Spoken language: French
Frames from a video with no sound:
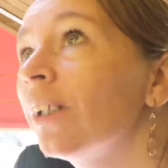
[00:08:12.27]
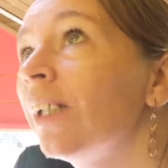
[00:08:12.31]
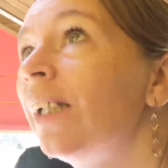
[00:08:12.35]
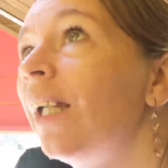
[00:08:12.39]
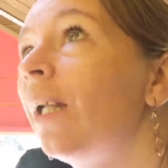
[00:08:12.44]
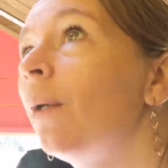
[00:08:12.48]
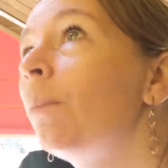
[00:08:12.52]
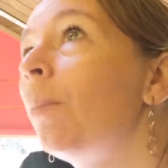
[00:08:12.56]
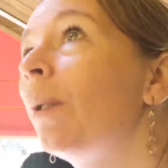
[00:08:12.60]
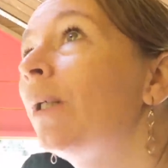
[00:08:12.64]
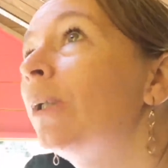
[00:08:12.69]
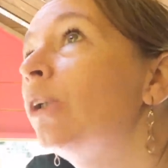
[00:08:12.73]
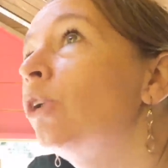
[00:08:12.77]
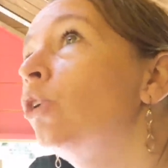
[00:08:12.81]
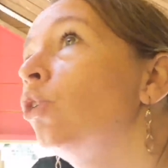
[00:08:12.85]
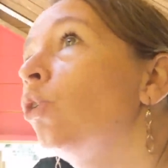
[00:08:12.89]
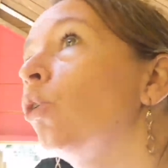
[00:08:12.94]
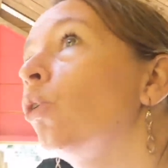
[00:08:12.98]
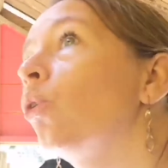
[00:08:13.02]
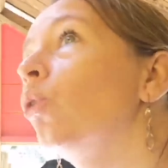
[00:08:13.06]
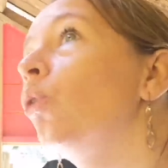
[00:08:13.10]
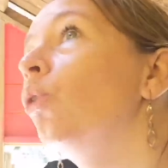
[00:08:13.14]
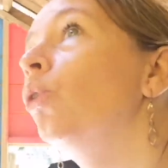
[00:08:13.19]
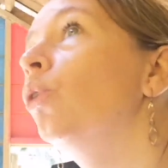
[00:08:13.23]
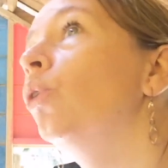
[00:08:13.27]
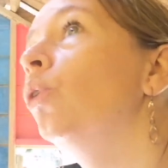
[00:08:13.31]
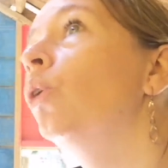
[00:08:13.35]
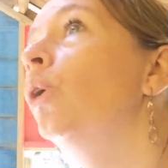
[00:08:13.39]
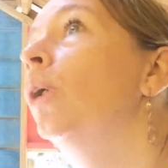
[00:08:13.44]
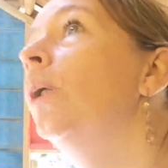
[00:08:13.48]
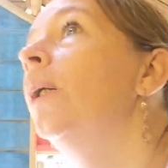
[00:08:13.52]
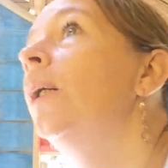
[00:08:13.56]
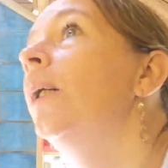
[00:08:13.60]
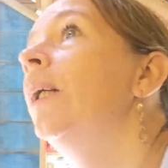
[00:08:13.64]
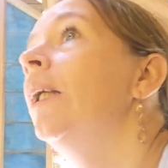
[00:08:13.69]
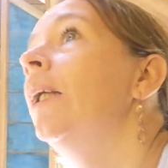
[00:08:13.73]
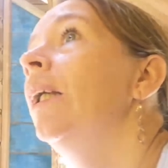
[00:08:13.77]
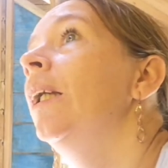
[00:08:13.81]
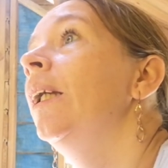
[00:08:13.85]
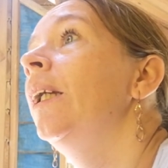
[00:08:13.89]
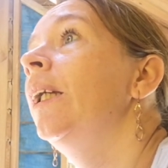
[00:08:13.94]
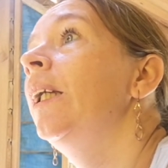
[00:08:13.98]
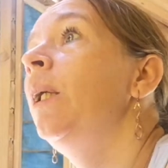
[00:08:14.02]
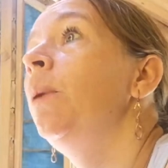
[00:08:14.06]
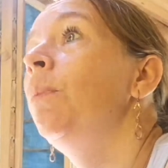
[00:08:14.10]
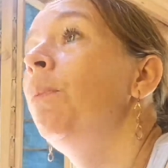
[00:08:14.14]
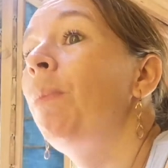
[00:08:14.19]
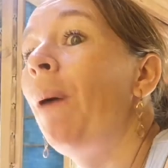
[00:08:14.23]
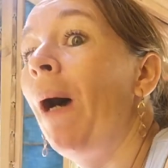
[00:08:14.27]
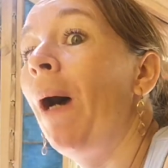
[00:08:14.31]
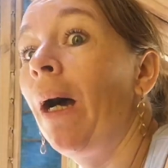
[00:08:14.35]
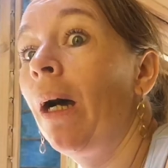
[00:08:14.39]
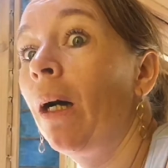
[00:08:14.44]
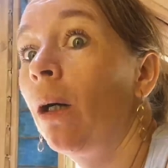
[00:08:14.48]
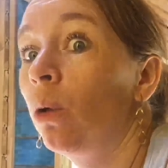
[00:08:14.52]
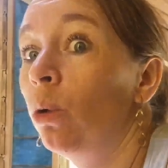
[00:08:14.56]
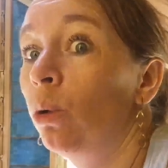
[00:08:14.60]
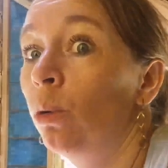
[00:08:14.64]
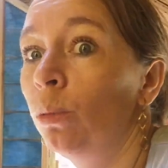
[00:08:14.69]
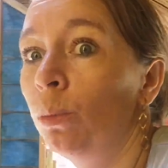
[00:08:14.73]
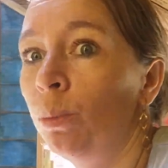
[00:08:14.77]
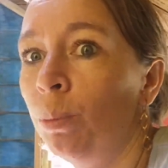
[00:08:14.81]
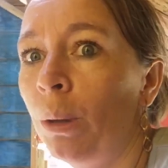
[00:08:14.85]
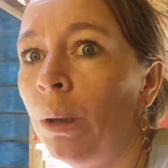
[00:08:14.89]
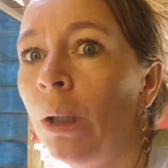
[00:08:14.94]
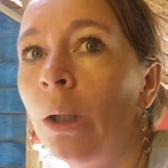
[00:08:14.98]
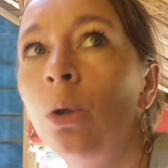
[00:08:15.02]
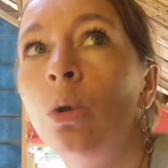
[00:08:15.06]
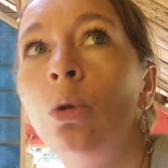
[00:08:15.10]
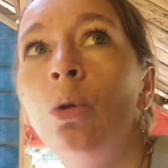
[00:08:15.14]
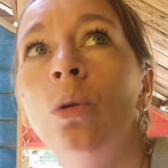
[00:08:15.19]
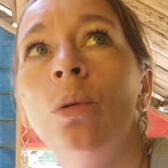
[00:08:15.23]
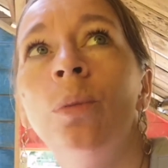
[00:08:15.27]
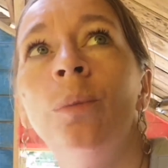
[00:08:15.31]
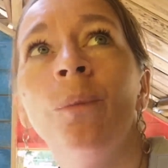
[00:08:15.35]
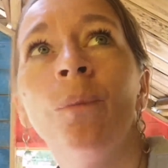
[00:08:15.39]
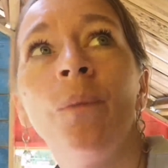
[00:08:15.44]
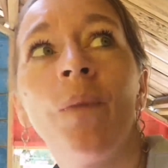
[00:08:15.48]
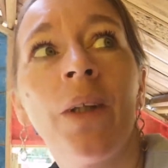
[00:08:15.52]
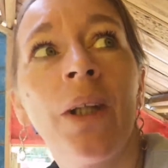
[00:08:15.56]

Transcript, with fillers: C'est de la peinture. Euh, qui part euh, pas à l'eau.